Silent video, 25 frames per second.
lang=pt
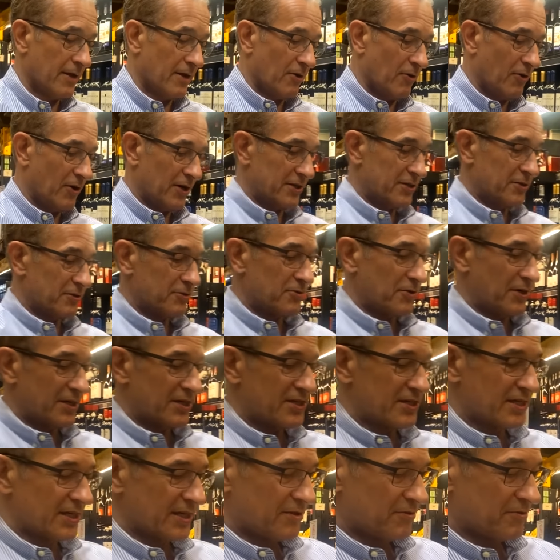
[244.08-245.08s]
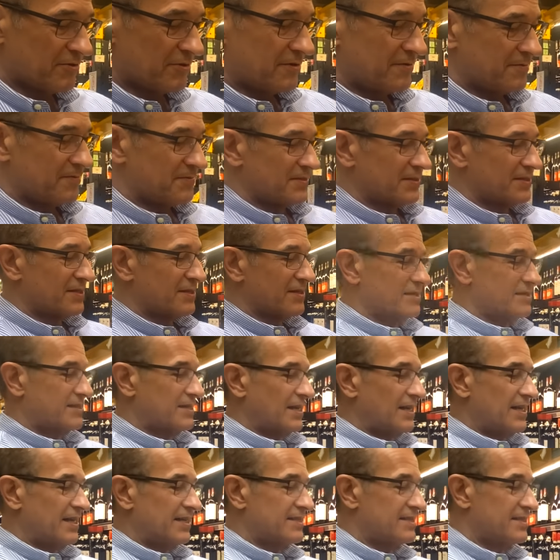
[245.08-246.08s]
Ó, não estou achando se
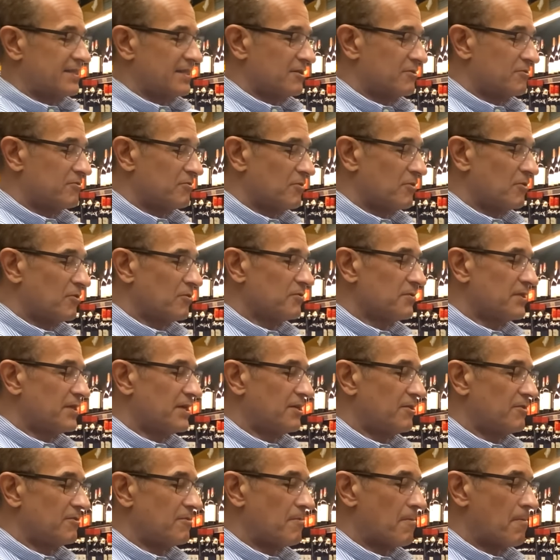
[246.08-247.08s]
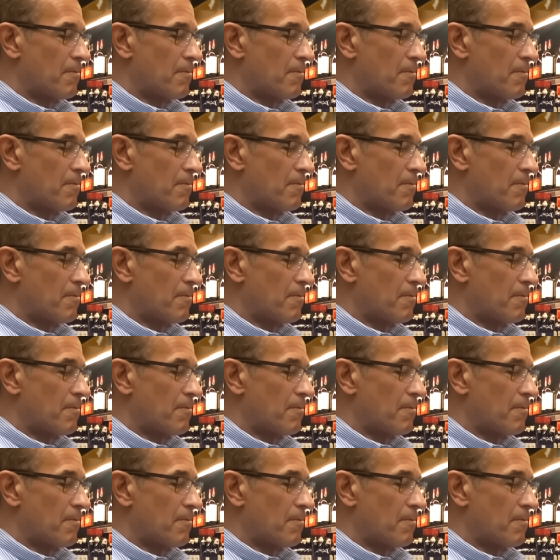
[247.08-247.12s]
ele é seco ou não.